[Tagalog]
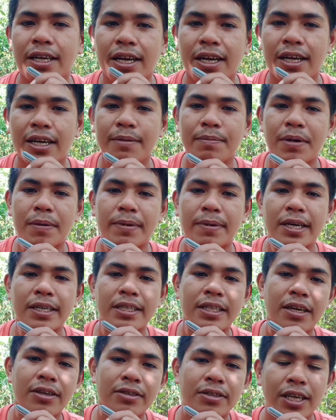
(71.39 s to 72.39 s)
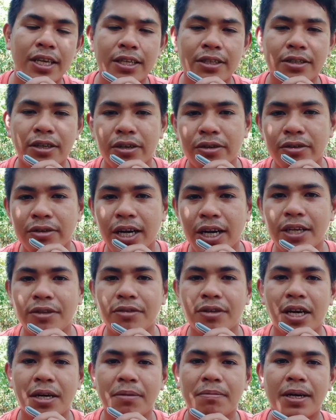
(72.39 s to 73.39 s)
Uh, papakita ko sa inyo kung
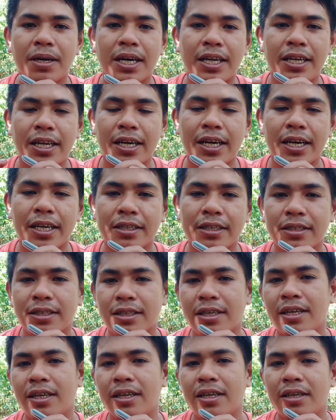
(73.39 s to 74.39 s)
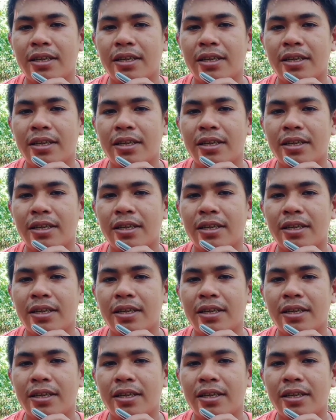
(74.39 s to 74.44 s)
gaano nga ba kalakas